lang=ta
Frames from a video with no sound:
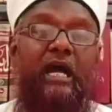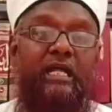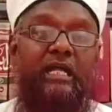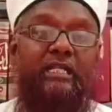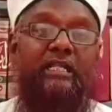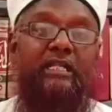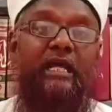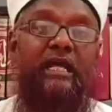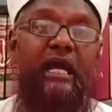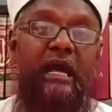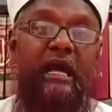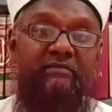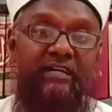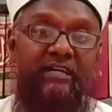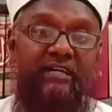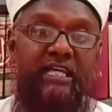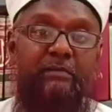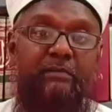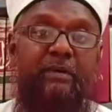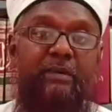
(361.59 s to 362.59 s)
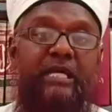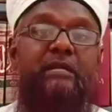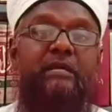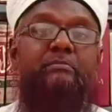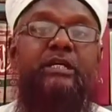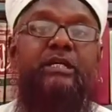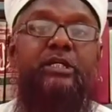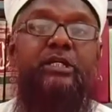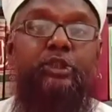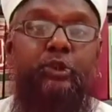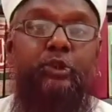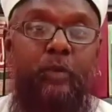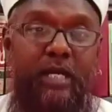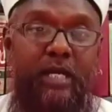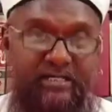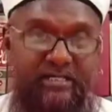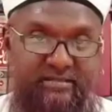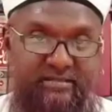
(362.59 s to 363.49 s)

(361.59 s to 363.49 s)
அல்லாஹ் அவனை பயன்படுத்துவான்